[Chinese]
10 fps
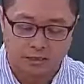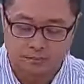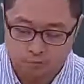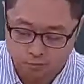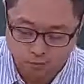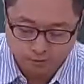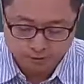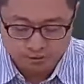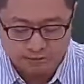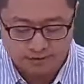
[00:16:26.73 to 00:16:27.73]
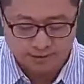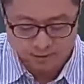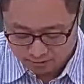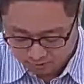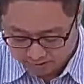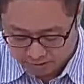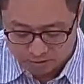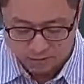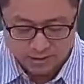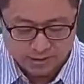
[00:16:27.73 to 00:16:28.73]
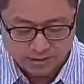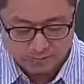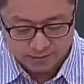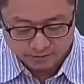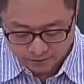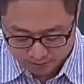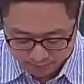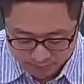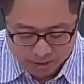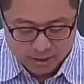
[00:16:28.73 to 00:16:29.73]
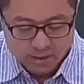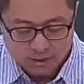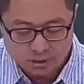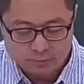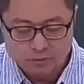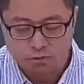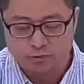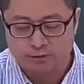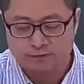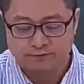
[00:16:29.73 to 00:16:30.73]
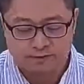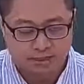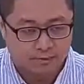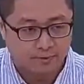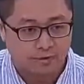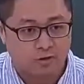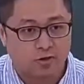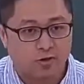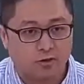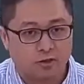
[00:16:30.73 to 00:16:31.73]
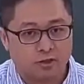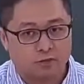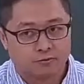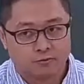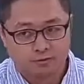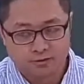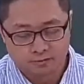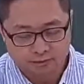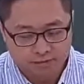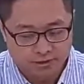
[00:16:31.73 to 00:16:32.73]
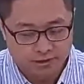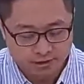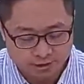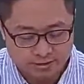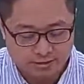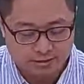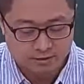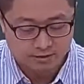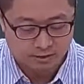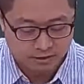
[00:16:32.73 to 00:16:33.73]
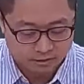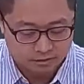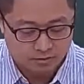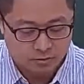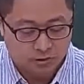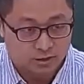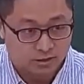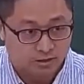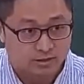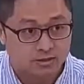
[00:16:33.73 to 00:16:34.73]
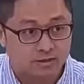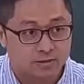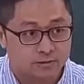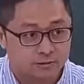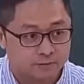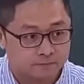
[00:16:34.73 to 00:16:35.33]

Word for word: 个二的补数表示法，打勾一下，它比较特别。二补数表示法，它没有正负零零。零是为正的，